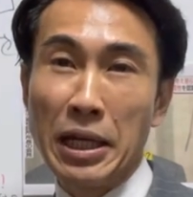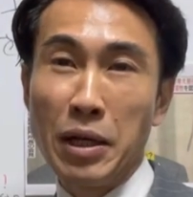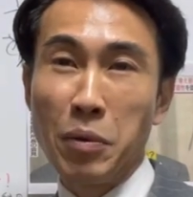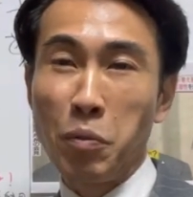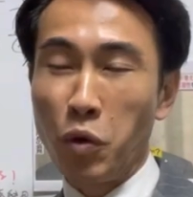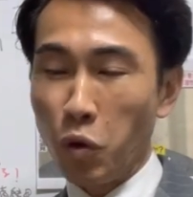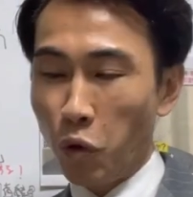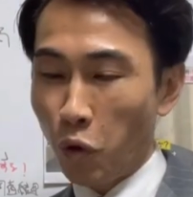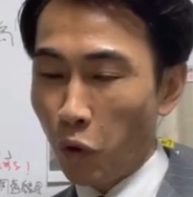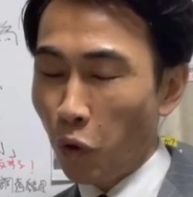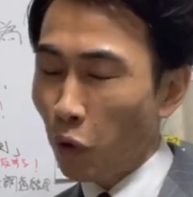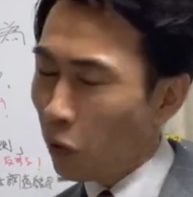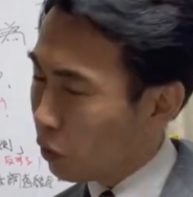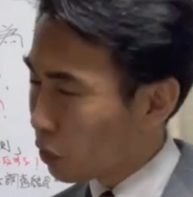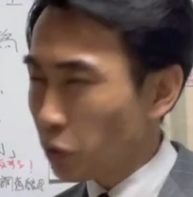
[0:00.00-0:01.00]
もう
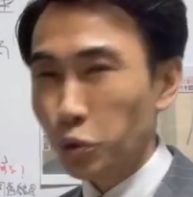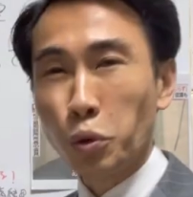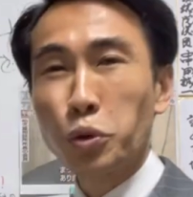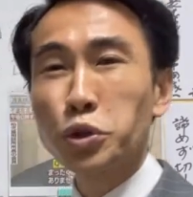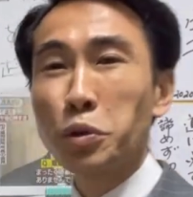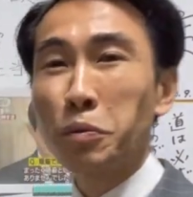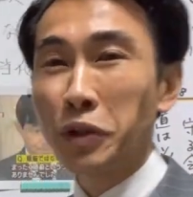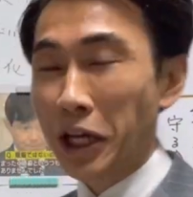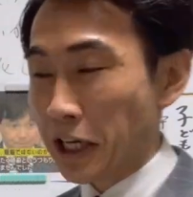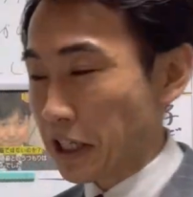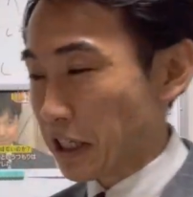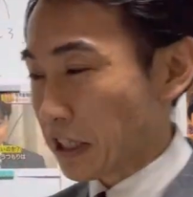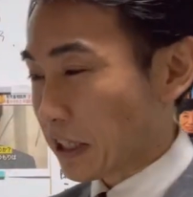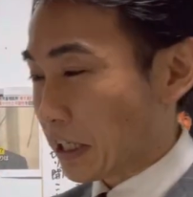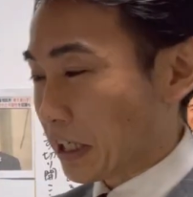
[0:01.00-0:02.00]
本当どうしようもない
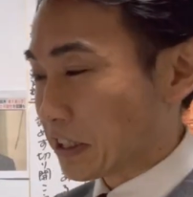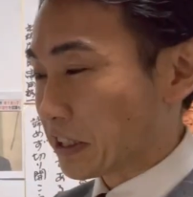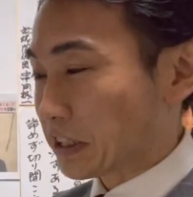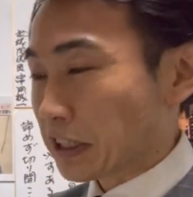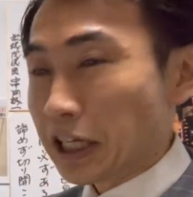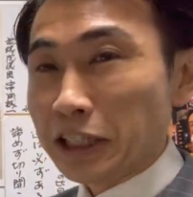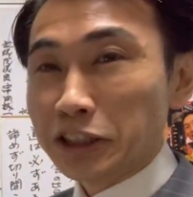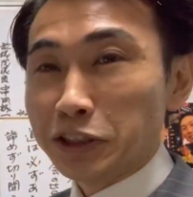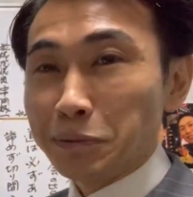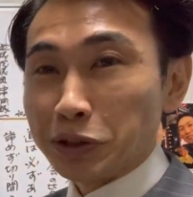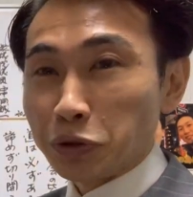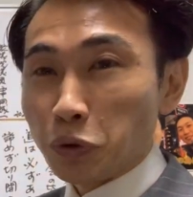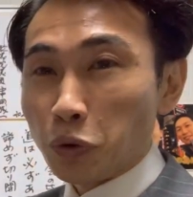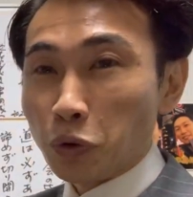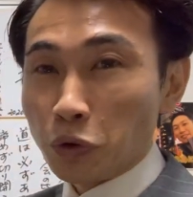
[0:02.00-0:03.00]
感じがします、
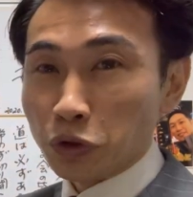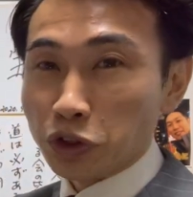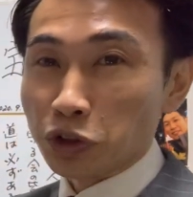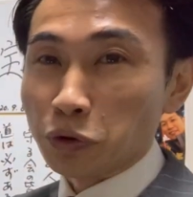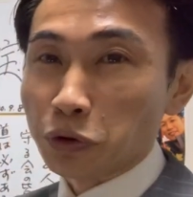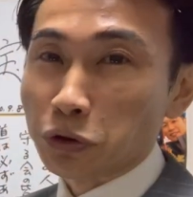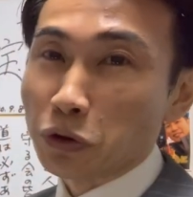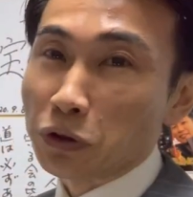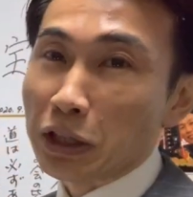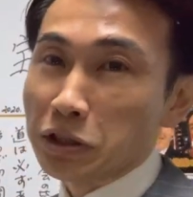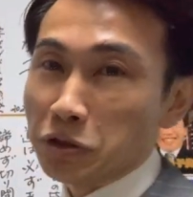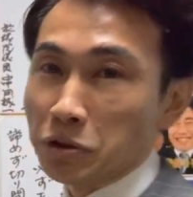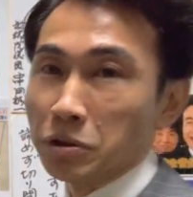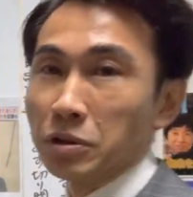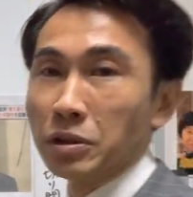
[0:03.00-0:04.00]
ここの児童相談所。
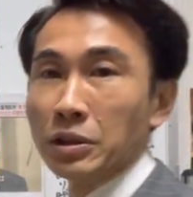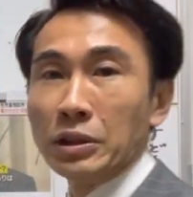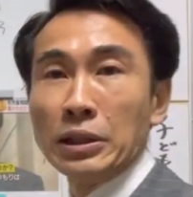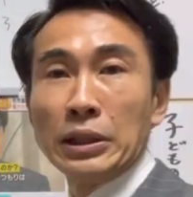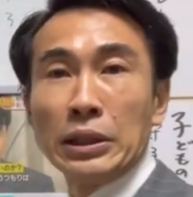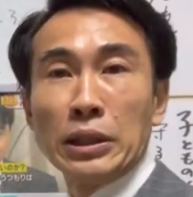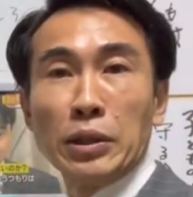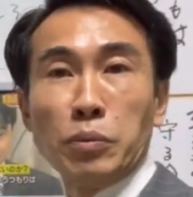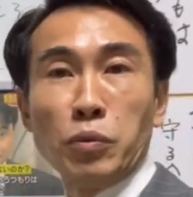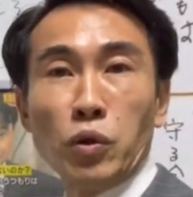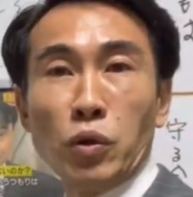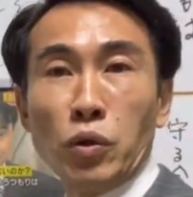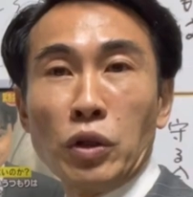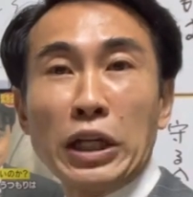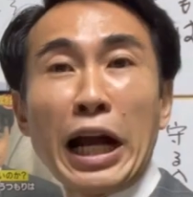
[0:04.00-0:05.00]

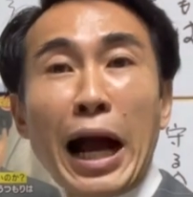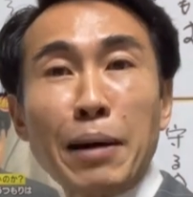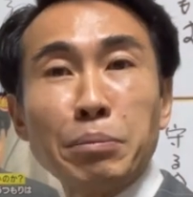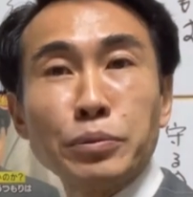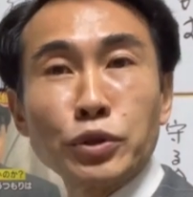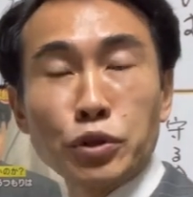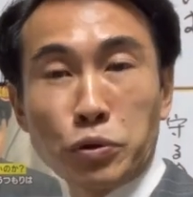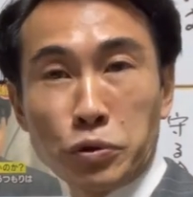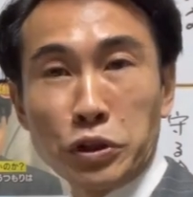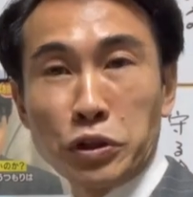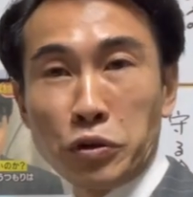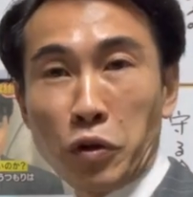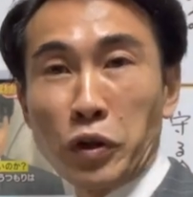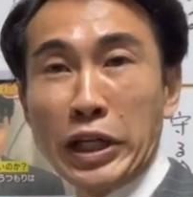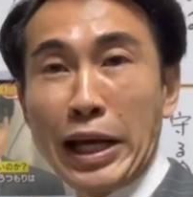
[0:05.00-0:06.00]
もう幹部職員
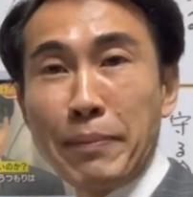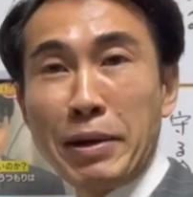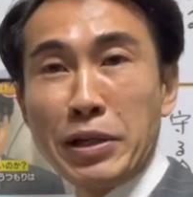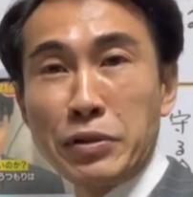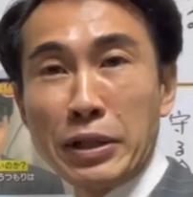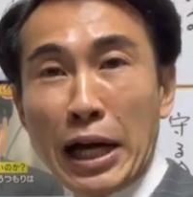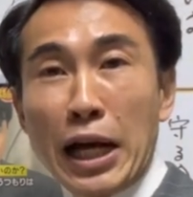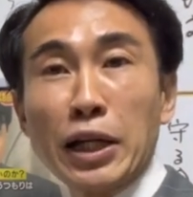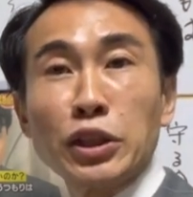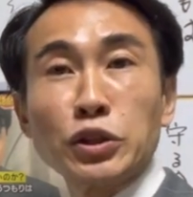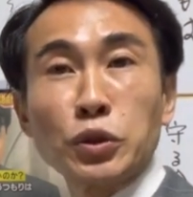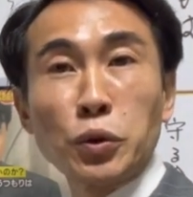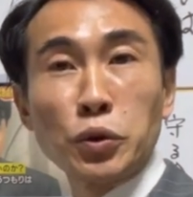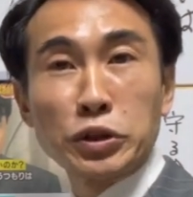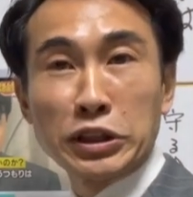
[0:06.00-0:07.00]
のレベルが
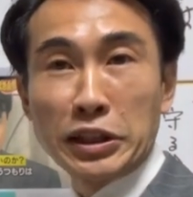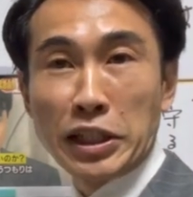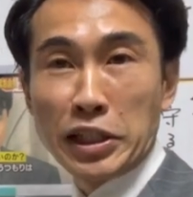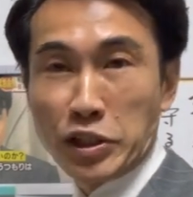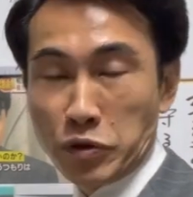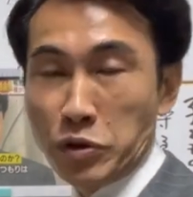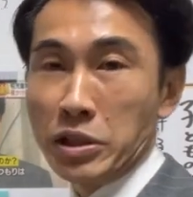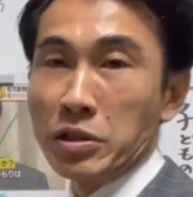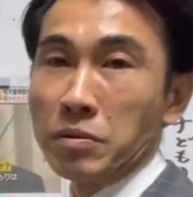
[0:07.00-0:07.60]
総じて低い